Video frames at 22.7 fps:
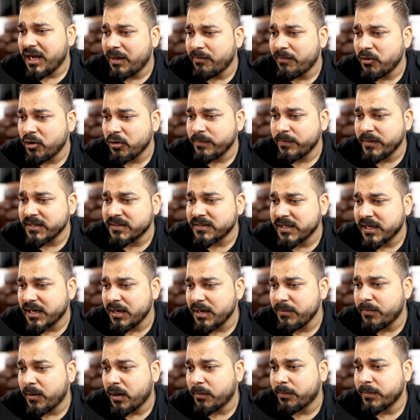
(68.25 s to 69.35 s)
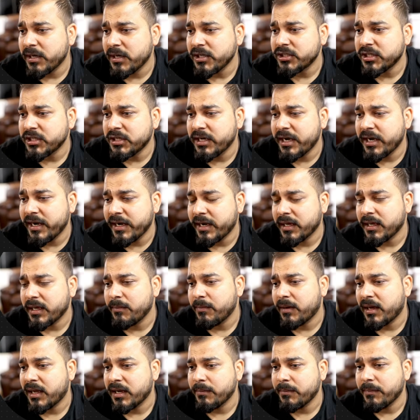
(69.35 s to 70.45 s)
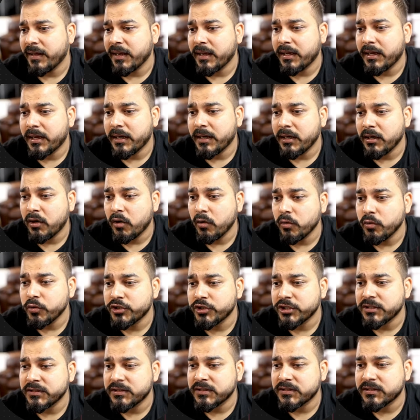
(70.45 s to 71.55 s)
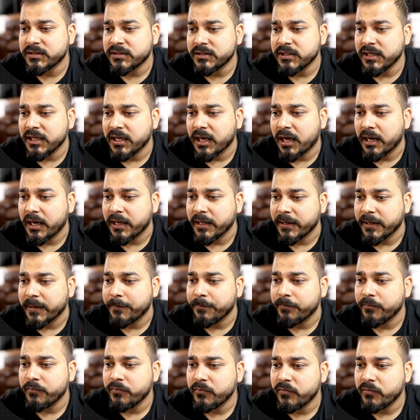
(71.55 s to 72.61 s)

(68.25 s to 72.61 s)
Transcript: हम लोग बेसिकली पॉपुलेशन डेटा के बारे में कंक्लूजन्स निकालेंगे